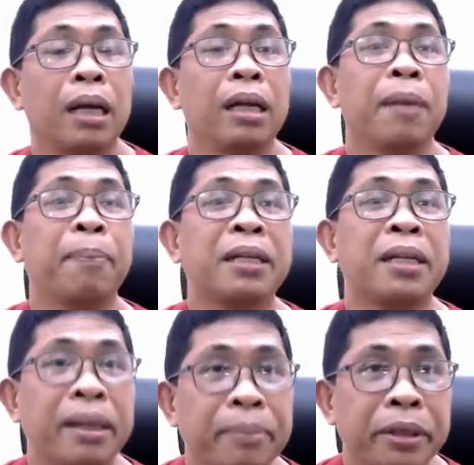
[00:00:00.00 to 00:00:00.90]
Nang hindi pa
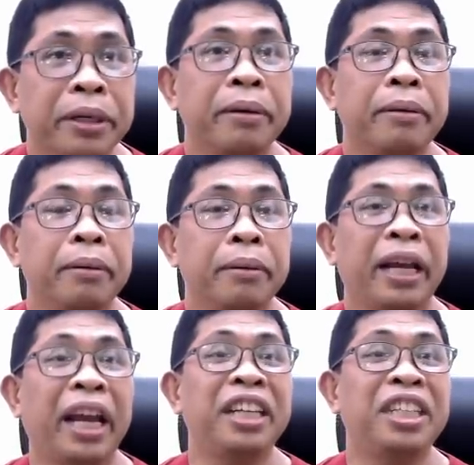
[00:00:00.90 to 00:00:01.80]
siya demonyo,
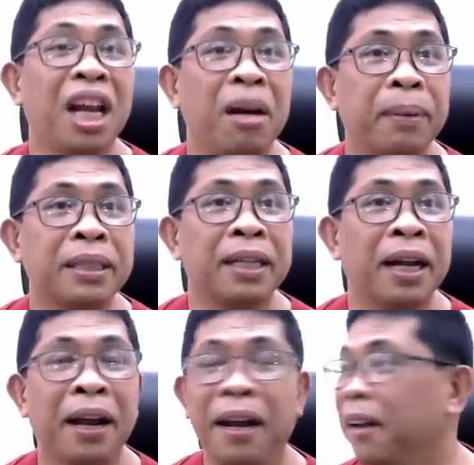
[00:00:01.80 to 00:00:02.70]
angel pa
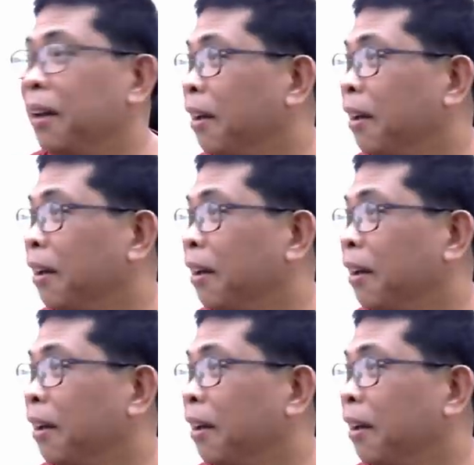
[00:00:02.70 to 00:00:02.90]
siya.